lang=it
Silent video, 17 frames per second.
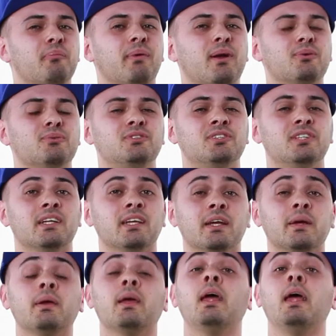i
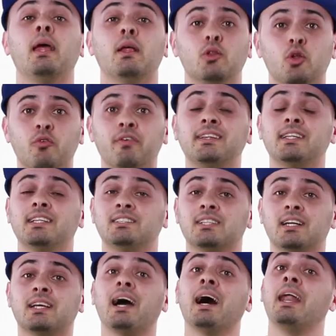palloncini. Dovete
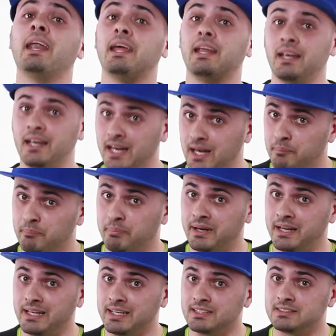cercare nelle
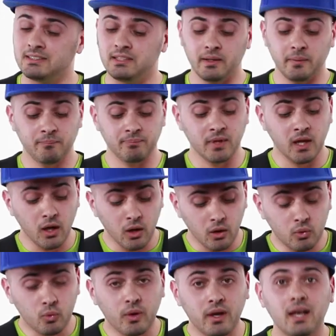playlist
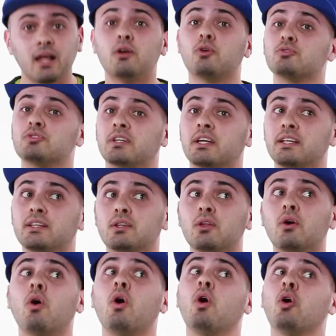quella con
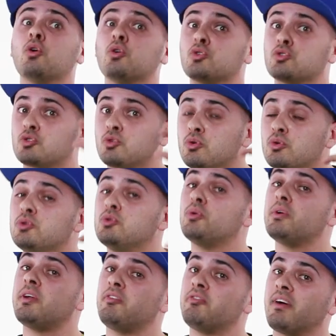scritto
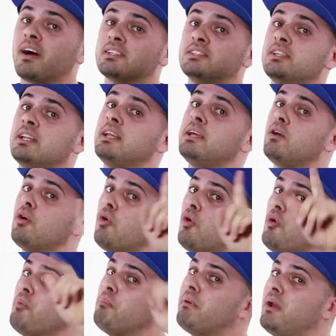sculture facili
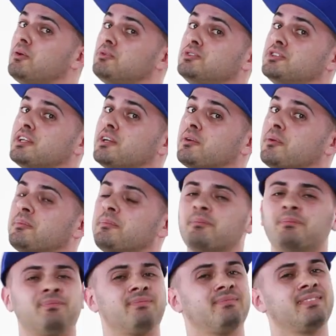un palloncino.
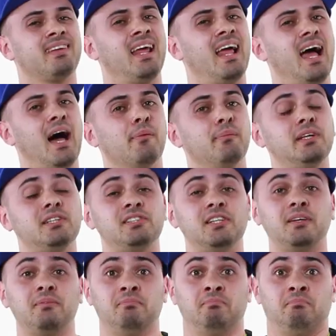
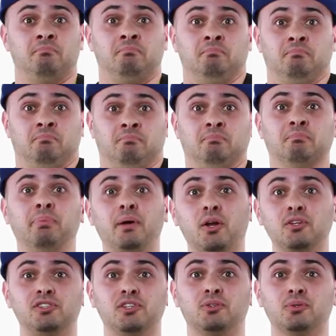Amici, per
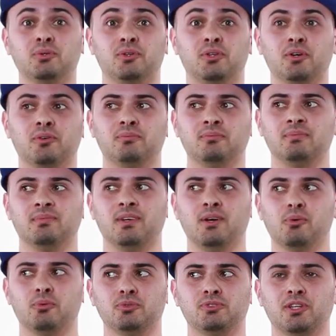oggi è tutto.
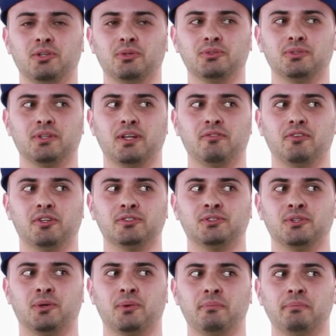Un saluto dal
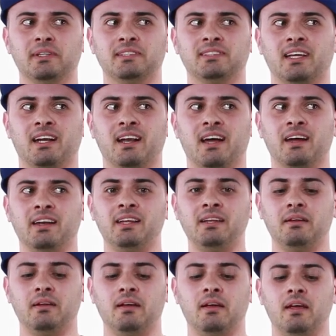vostro Mr.
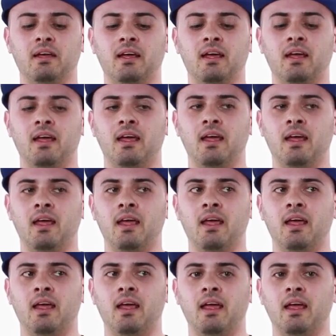Nani
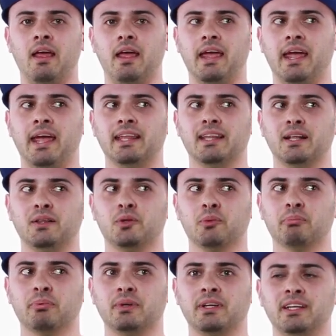e dal
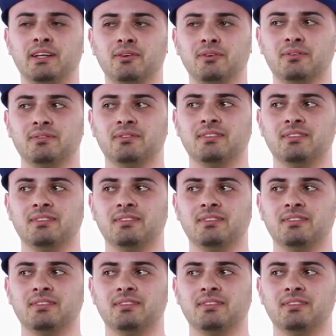Topolino